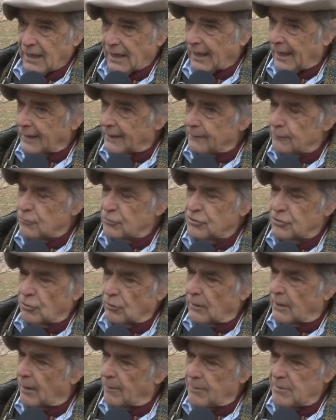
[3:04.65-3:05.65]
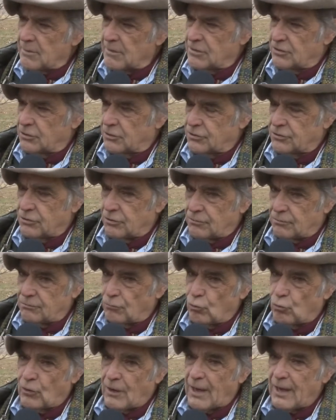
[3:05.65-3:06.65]
Acá estamos en la misma situación,
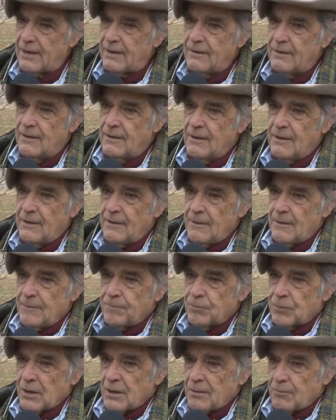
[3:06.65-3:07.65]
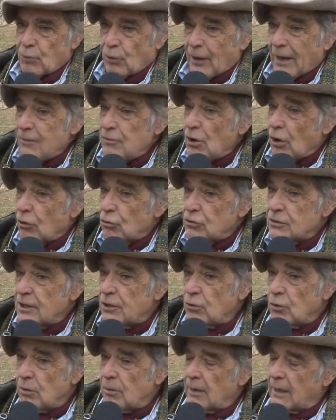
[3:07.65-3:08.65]
buscar, porque hay una cosa
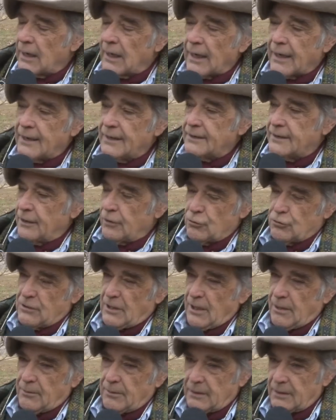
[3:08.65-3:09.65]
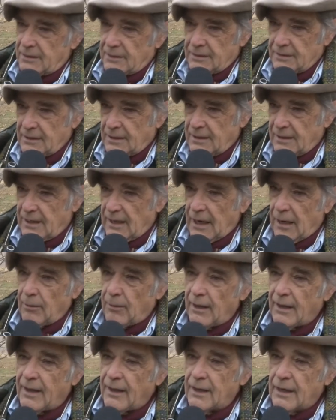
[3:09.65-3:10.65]
nueva que la gente no sabe, que a la
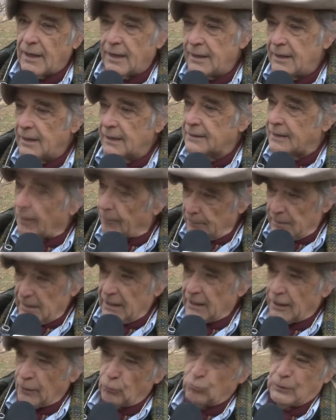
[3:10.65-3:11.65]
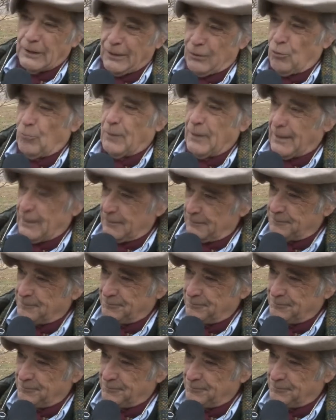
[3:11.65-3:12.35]
vaca de cría también le gusta comer,